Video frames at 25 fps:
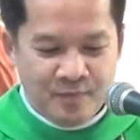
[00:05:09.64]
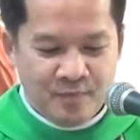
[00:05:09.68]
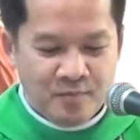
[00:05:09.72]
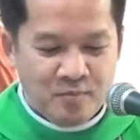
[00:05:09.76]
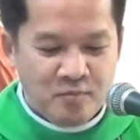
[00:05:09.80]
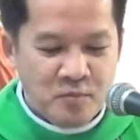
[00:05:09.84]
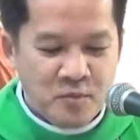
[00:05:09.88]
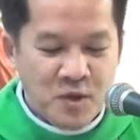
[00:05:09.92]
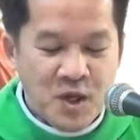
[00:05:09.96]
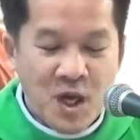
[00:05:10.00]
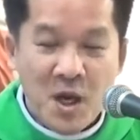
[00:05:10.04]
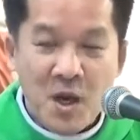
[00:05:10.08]

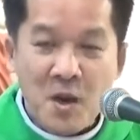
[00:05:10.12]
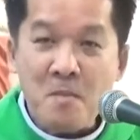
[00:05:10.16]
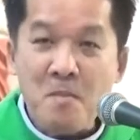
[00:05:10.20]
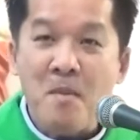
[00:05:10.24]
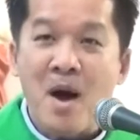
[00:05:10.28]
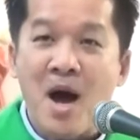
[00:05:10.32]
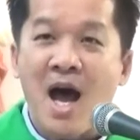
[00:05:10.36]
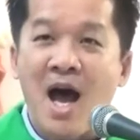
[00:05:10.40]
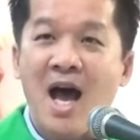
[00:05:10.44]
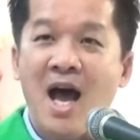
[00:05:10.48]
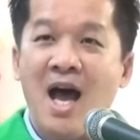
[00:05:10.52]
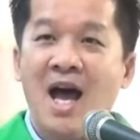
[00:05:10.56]
Vậy
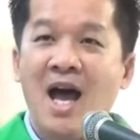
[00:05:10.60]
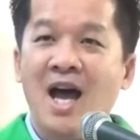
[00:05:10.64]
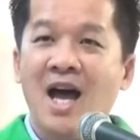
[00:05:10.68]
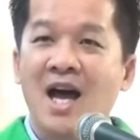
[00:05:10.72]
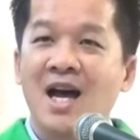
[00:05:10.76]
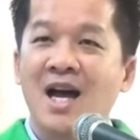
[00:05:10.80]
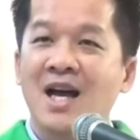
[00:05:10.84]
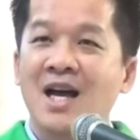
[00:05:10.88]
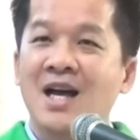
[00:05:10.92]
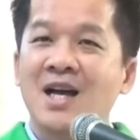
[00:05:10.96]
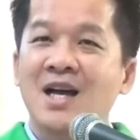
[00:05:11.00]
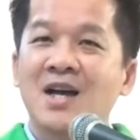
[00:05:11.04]
mà
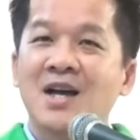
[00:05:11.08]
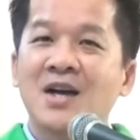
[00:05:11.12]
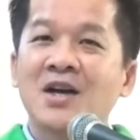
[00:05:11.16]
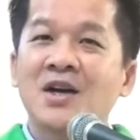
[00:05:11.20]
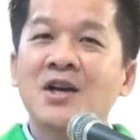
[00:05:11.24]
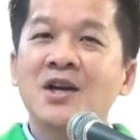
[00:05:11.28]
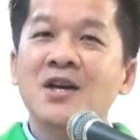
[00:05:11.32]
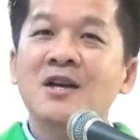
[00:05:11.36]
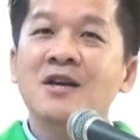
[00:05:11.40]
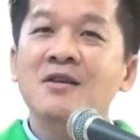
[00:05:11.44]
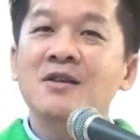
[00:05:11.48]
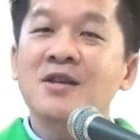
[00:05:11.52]

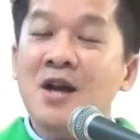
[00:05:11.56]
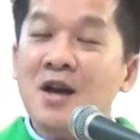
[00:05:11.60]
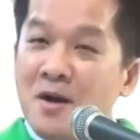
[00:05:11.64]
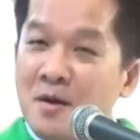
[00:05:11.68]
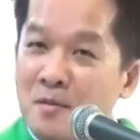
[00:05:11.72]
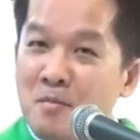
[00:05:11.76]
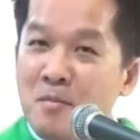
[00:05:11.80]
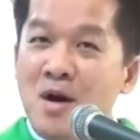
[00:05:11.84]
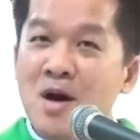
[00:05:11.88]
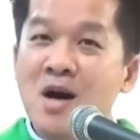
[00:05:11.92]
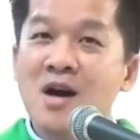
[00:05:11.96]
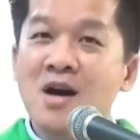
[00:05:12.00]
khi giấc
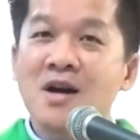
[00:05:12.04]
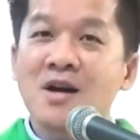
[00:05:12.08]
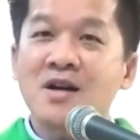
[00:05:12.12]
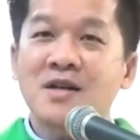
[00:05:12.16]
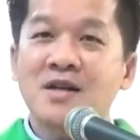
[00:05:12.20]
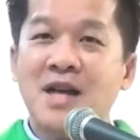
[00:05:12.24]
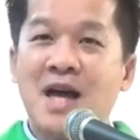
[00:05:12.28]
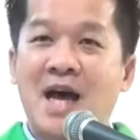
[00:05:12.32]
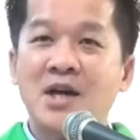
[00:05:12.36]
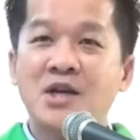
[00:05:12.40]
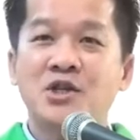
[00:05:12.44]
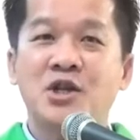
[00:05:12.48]
mơ
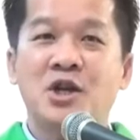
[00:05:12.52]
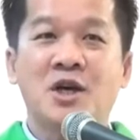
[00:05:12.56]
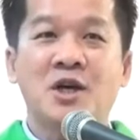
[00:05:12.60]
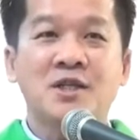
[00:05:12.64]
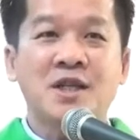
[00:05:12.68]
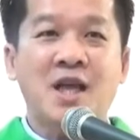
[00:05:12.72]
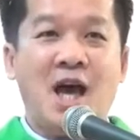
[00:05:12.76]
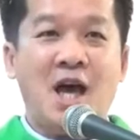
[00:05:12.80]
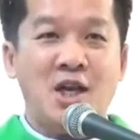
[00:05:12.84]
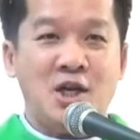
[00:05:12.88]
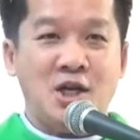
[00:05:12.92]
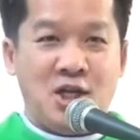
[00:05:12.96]
đã trở
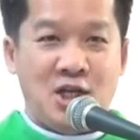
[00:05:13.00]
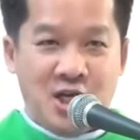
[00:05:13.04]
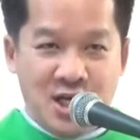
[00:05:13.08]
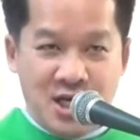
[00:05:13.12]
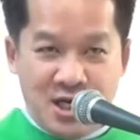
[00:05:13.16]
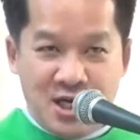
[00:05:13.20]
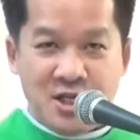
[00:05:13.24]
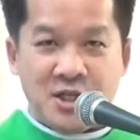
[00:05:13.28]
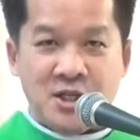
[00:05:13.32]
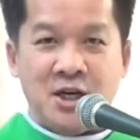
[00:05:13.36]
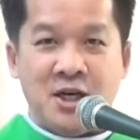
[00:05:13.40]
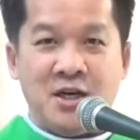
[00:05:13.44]
thành
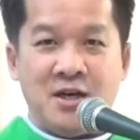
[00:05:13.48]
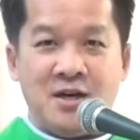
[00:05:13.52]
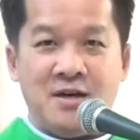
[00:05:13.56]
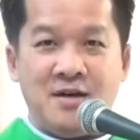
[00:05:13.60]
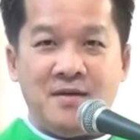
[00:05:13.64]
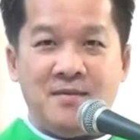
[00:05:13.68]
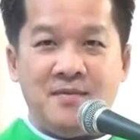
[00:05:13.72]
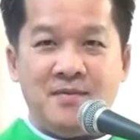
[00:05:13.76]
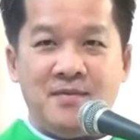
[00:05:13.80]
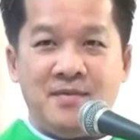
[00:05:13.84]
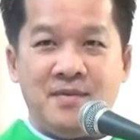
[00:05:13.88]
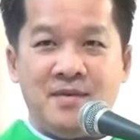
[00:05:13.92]
hiện thực,
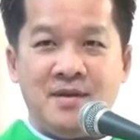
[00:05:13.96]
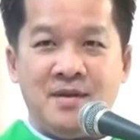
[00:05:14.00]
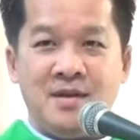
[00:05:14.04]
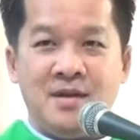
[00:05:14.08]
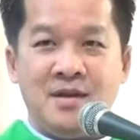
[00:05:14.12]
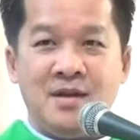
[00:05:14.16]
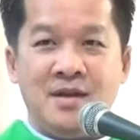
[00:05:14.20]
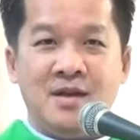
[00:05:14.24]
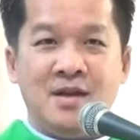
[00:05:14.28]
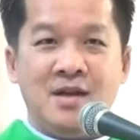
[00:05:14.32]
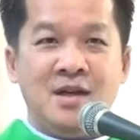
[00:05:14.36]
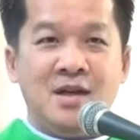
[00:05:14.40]

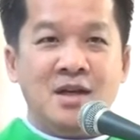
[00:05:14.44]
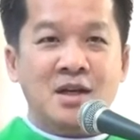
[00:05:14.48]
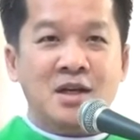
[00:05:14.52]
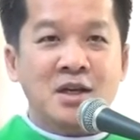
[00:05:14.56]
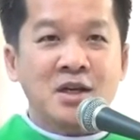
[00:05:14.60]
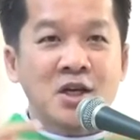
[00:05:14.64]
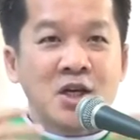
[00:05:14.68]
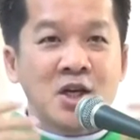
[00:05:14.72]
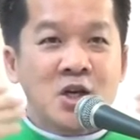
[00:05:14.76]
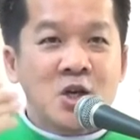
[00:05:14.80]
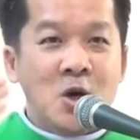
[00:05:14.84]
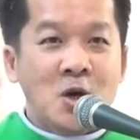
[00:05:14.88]

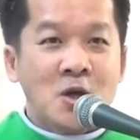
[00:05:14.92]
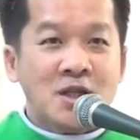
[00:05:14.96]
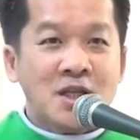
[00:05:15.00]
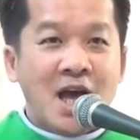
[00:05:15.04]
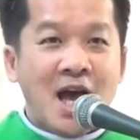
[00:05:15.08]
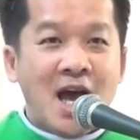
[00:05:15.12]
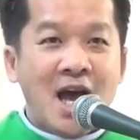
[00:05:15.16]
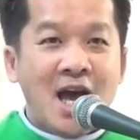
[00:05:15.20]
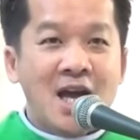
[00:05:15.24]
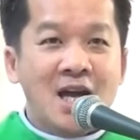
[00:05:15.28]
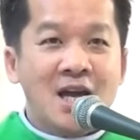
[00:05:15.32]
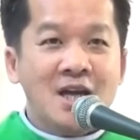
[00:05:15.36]
Người Do
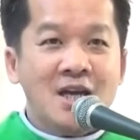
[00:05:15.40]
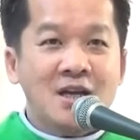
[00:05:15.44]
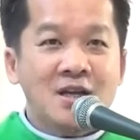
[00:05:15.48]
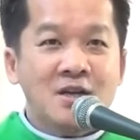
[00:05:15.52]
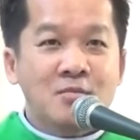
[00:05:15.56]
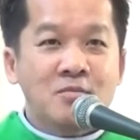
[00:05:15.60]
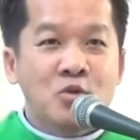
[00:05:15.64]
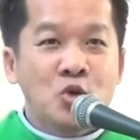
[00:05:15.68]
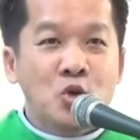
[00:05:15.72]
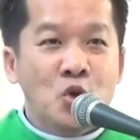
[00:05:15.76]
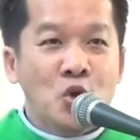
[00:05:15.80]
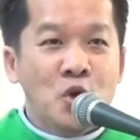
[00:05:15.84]
Thái
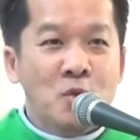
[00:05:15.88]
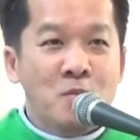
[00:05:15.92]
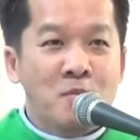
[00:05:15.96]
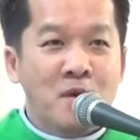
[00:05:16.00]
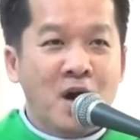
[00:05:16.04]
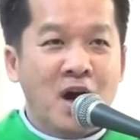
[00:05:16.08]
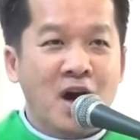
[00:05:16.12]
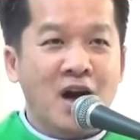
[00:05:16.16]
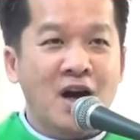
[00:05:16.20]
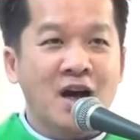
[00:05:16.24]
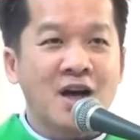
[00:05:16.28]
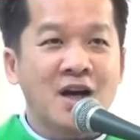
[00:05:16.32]
vui
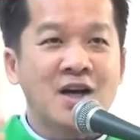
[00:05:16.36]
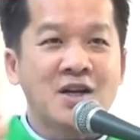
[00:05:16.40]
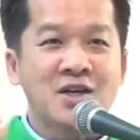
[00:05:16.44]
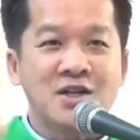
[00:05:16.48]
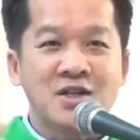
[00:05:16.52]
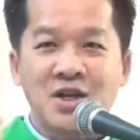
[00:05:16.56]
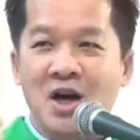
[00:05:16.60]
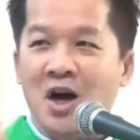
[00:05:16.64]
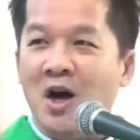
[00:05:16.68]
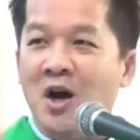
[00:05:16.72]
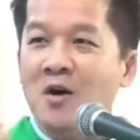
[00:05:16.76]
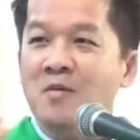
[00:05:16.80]
mừng
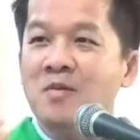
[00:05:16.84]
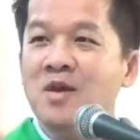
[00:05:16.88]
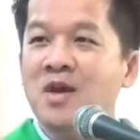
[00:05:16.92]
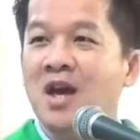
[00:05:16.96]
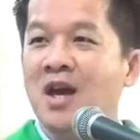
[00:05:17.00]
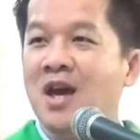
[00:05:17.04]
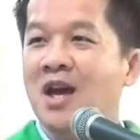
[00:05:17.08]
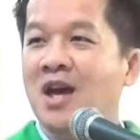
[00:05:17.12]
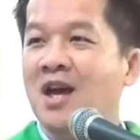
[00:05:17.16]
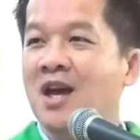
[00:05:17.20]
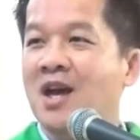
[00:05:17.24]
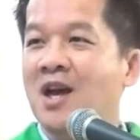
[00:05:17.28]
trở
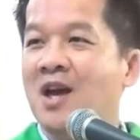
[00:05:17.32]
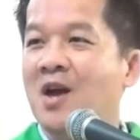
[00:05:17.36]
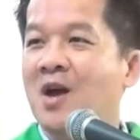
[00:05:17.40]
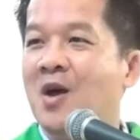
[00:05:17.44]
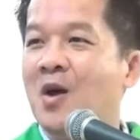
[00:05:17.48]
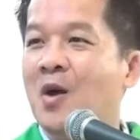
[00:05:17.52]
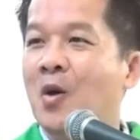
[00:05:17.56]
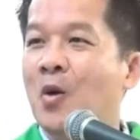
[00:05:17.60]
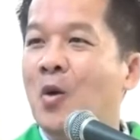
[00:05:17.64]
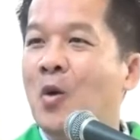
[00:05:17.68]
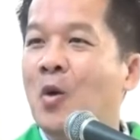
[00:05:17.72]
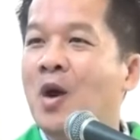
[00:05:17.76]
về
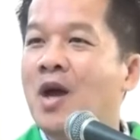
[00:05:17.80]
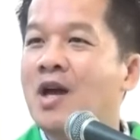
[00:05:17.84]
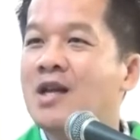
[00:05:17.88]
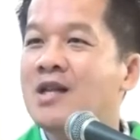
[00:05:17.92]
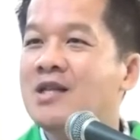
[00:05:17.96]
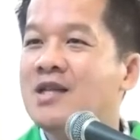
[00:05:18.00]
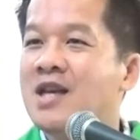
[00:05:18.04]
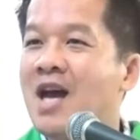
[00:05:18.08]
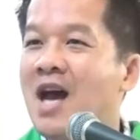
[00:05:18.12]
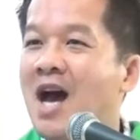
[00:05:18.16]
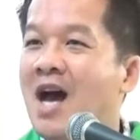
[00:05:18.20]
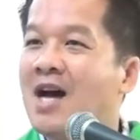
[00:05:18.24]
quê
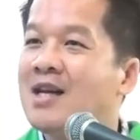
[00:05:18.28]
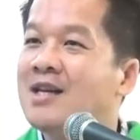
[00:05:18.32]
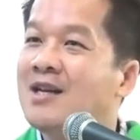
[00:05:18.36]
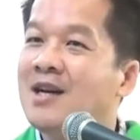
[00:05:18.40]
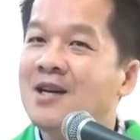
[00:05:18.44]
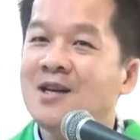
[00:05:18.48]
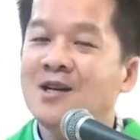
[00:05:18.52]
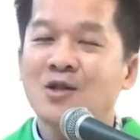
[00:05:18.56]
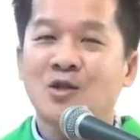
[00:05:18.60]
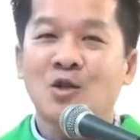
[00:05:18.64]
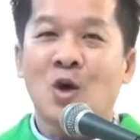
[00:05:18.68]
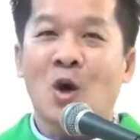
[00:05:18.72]
cha
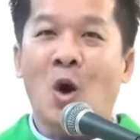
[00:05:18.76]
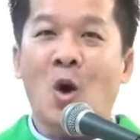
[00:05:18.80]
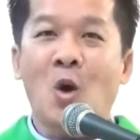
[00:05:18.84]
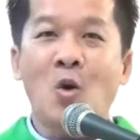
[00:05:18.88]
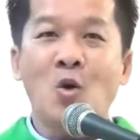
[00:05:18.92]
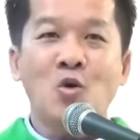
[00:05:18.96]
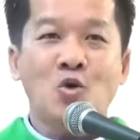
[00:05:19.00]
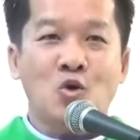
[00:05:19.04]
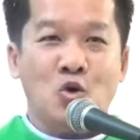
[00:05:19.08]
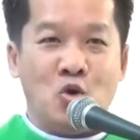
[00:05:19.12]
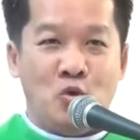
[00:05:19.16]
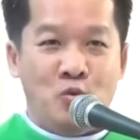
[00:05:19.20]
đất tổ
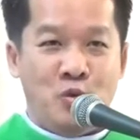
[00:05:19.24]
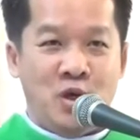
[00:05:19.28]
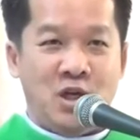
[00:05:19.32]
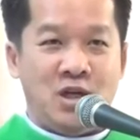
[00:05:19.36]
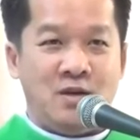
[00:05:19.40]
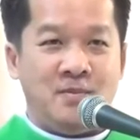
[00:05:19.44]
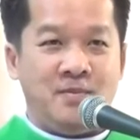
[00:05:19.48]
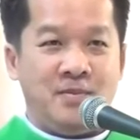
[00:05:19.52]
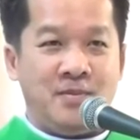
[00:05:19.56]
của mình.